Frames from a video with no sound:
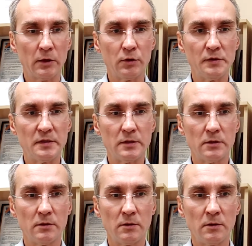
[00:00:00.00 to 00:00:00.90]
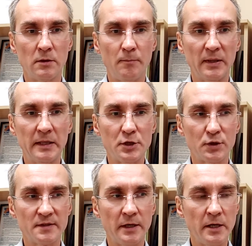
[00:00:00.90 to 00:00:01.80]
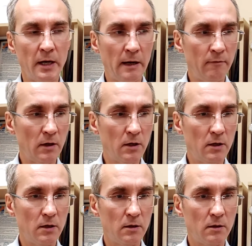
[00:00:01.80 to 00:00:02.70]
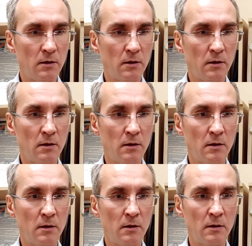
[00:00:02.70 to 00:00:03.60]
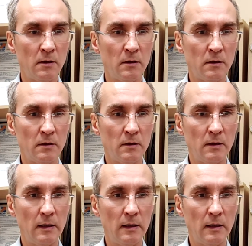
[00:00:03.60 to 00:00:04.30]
то есть э, подача заявок, э,